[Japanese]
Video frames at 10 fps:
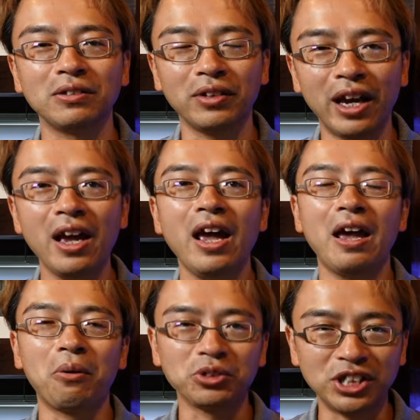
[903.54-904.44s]
ので、
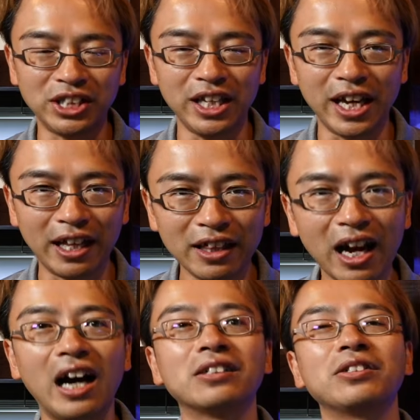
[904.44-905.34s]
えー、ご自身に合っ
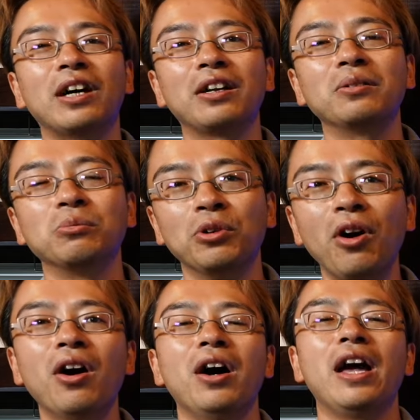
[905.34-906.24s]
たアクアリウム
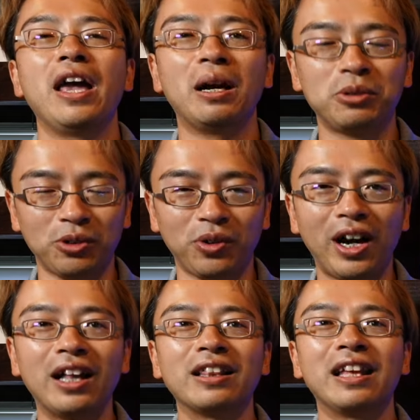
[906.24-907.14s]
を選ぶこと
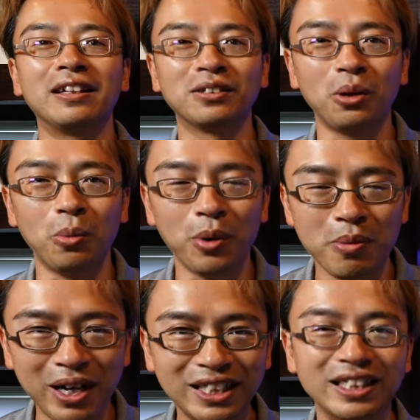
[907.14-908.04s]
ができると思
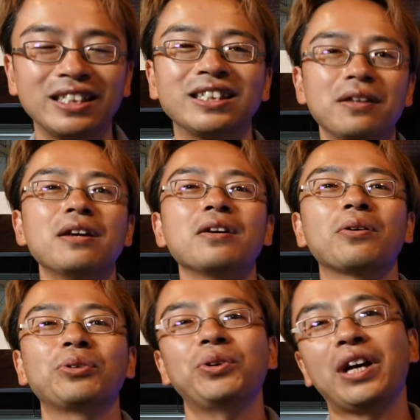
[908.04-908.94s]
います。
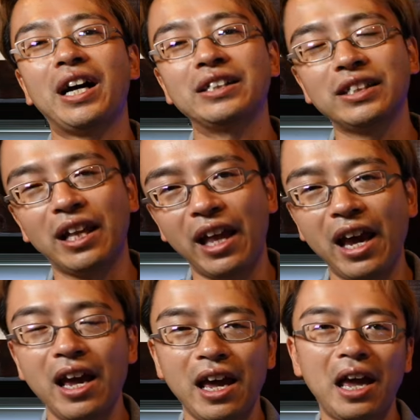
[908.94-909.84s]
このような感じで
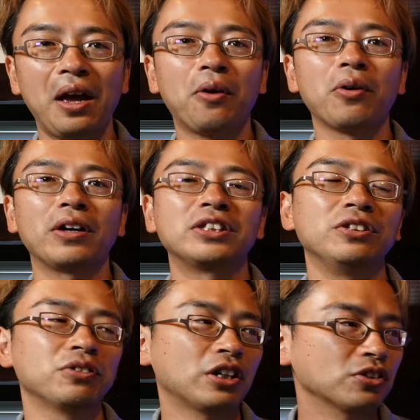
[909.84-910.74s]
ね、えー、今回
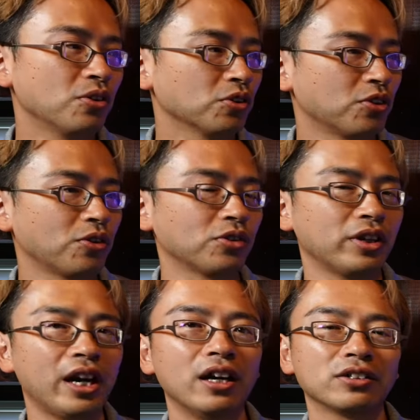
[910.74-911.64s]
新入荷情報ということ
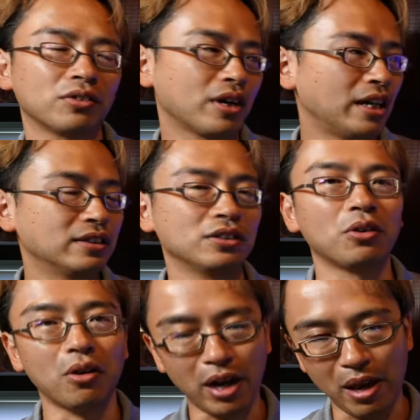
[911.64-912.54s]
でちょっと海水
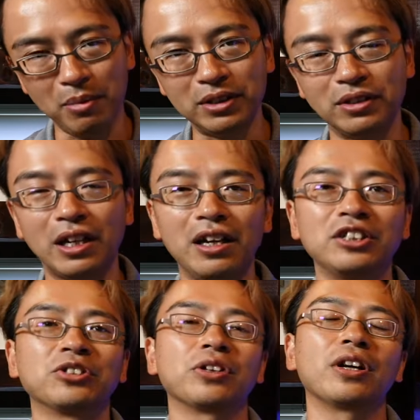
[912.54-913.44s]
と、えー、水草1
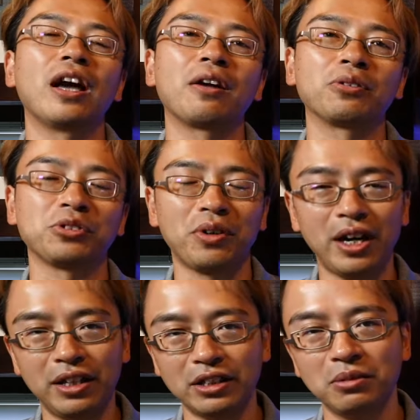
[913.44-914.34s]
種類、えー、ご紹
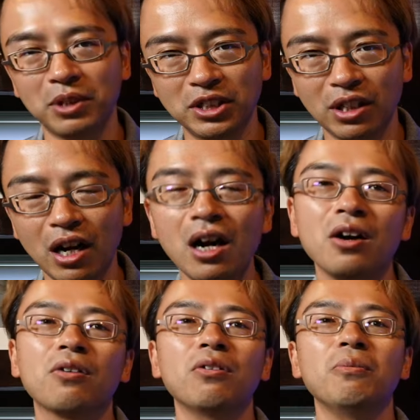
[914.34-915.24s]
介いたしましたが
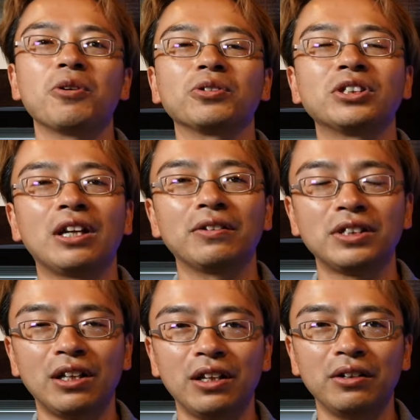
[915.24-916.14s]
今後もこちらの
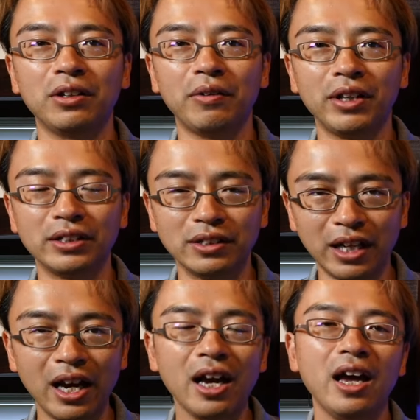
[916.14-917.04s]
チャンネルではです
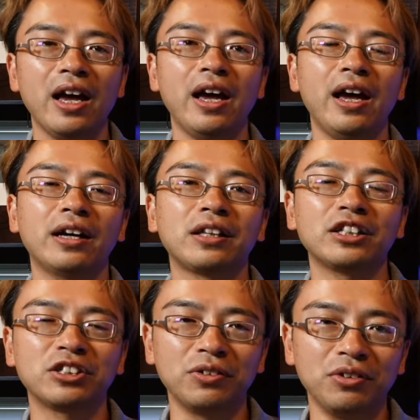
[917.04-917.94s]
ね、え
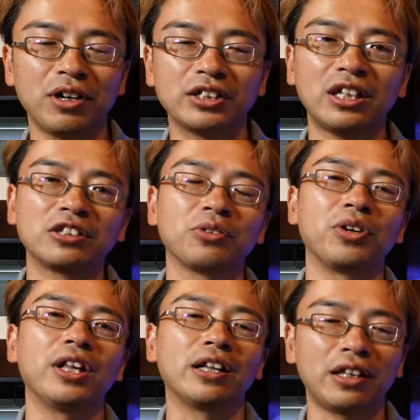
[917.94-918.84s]
新しく入荷した商
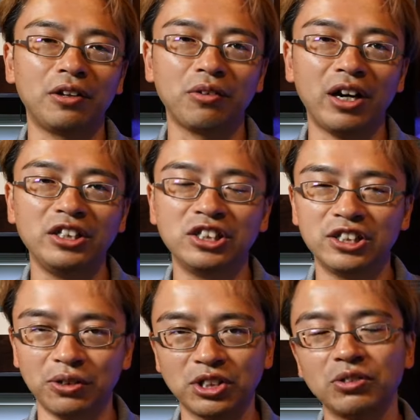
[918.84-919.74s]
品であったりとか
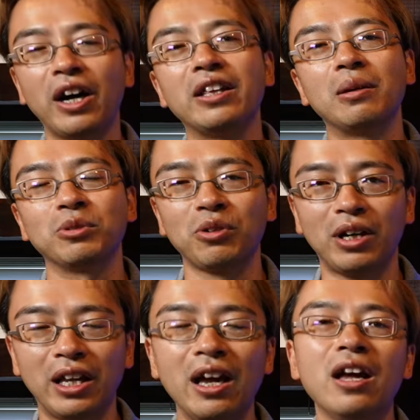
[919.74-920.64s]
一押しのアイテムと
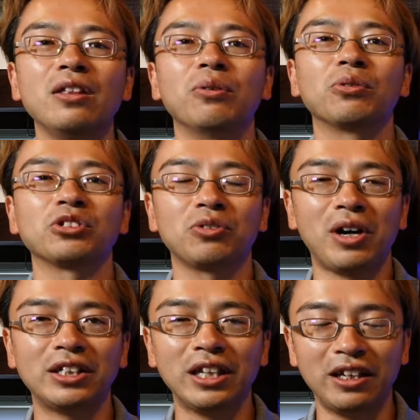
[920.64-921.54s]
かねどんどん紹
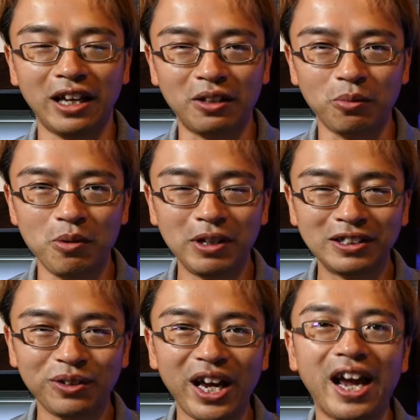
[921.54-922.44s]
介していきたいと思いま
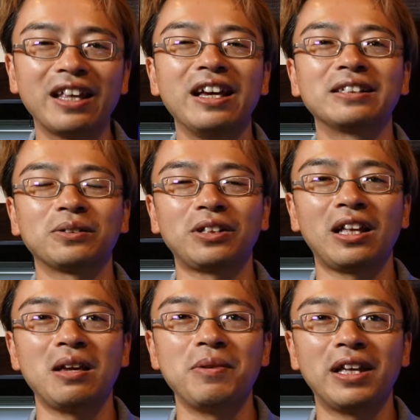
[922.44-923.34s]
すので継続
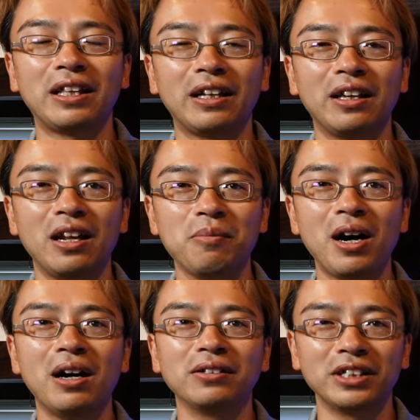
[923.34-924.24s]
的に見ていただけれ
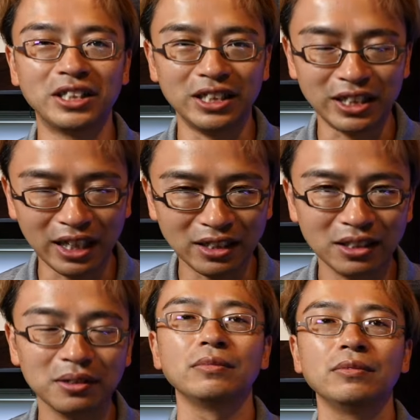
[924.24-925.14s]
ば嬉しいで
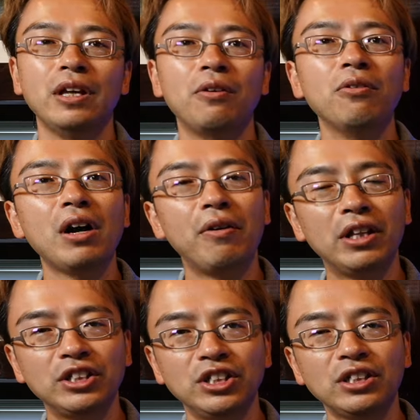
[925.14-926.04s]
す。で今回お
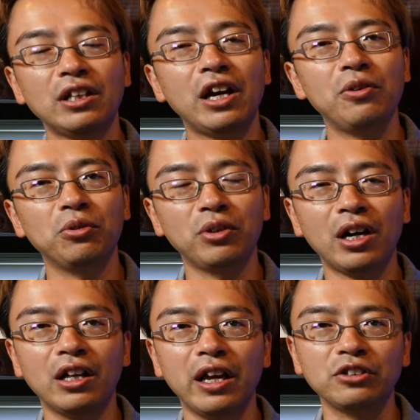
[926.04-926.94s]
話しした内容の
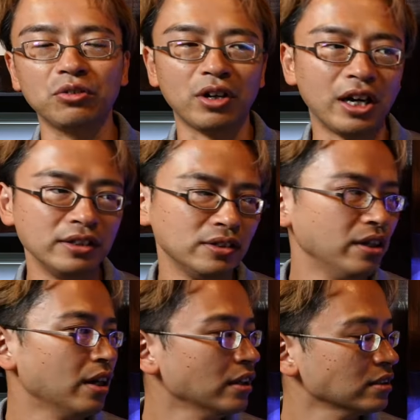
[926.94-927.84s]
中でちょっと海水
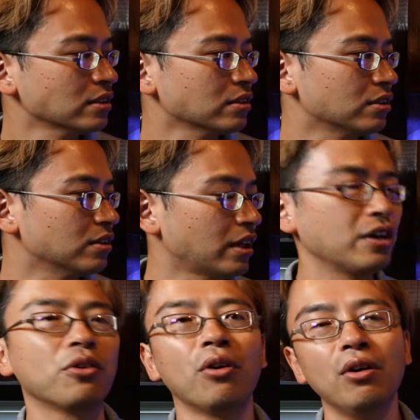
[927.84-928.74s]
に関する
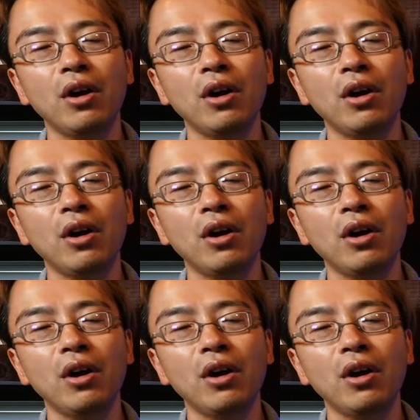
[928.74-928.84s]
内容、